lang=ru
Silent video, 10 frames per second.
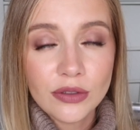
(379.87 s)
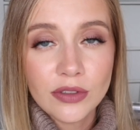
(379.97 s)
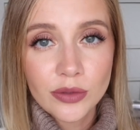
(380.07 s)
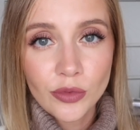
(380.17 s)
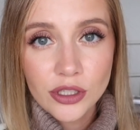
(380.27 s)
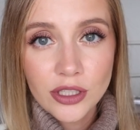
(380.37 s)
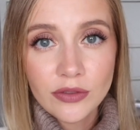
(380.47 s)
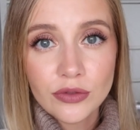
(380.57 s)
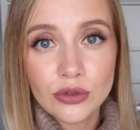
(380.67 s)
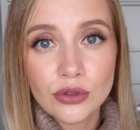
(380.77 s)
что,
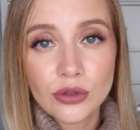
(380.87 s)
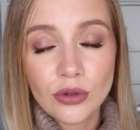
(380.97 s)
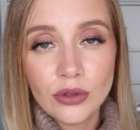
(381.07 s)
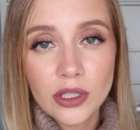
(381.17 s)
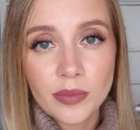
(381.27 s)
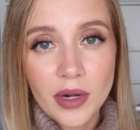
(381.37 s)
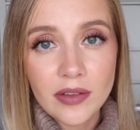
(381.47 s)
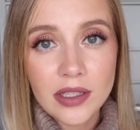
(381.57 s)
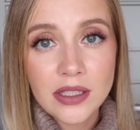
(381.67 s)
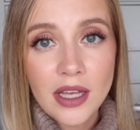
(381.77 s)
возможно, всю школу
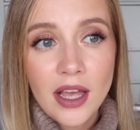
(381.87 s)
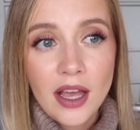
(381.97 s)
отправят